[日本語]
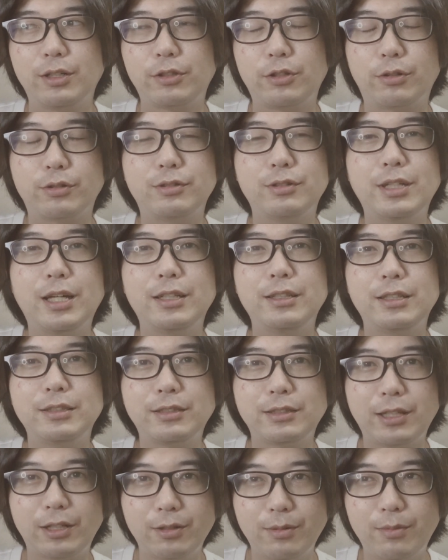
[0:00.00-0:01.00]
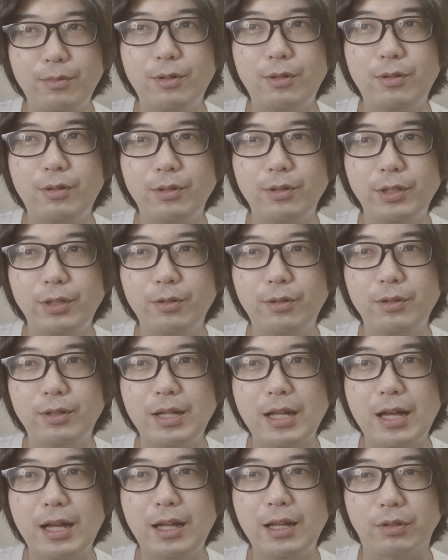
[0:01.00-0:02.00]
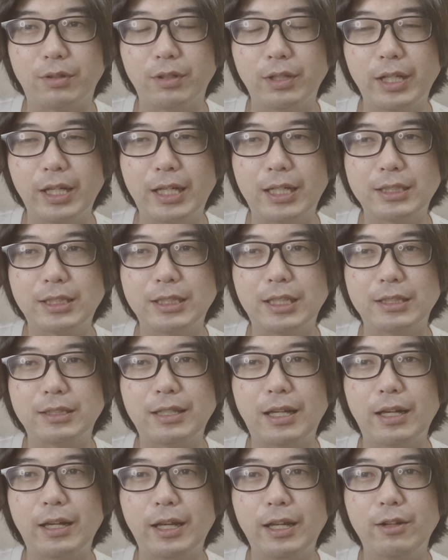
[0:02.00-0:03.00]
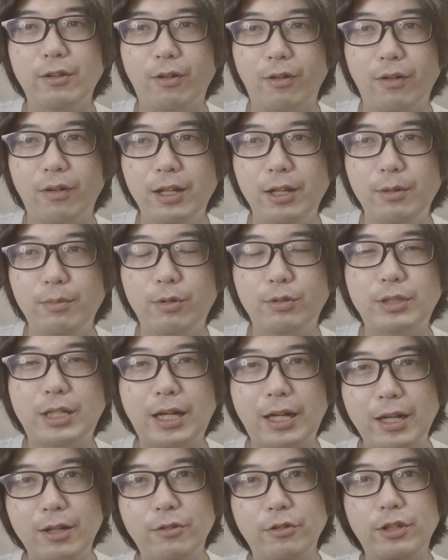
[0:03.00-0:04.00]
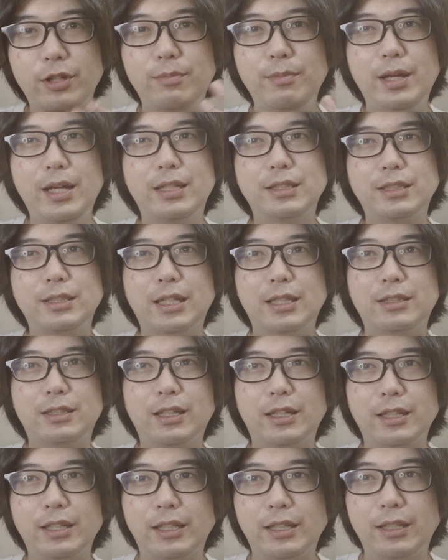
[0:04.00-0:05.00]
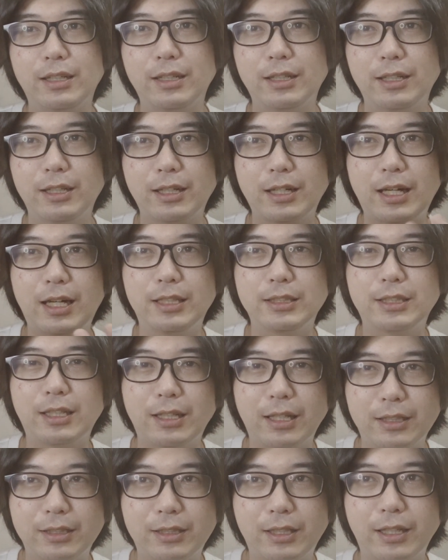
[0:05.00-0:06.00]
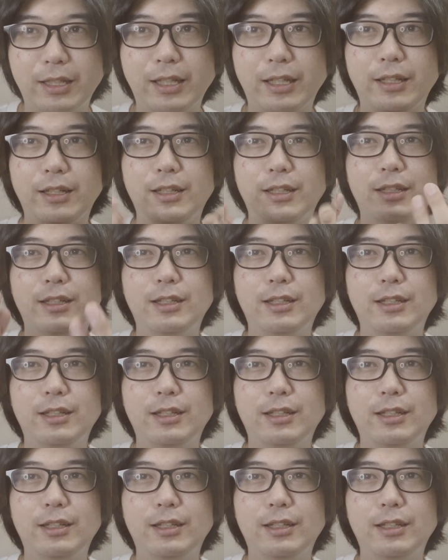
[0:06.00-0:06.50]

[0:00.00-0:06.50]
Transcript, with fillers: 曲なんですけども、いろんな江頭さんへの僕からのイメージだったり、感謝だったり、